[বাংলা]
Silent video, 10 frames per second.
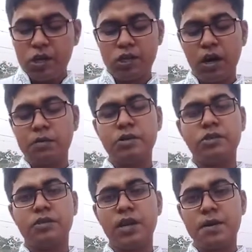
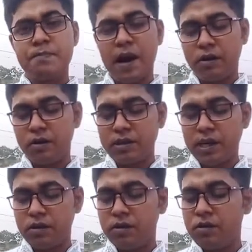সর্বস্তরের পাঠক
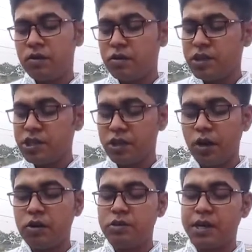যেন অতি
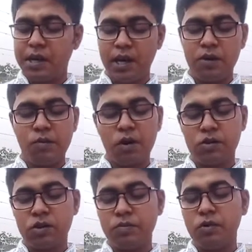সহজেই এর
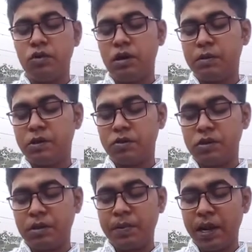বক্তব্য অনুধাবন
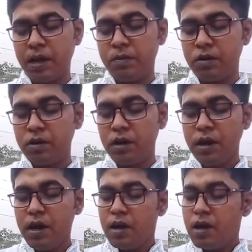করতে পারে এবং
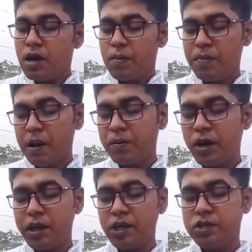
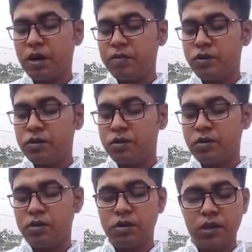ব্যবহারিক শব্দ
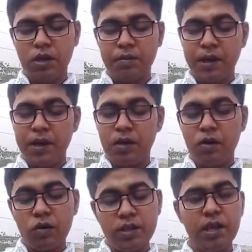হতে হবে
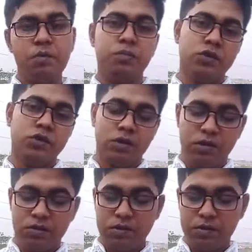অধিক পরিচালিত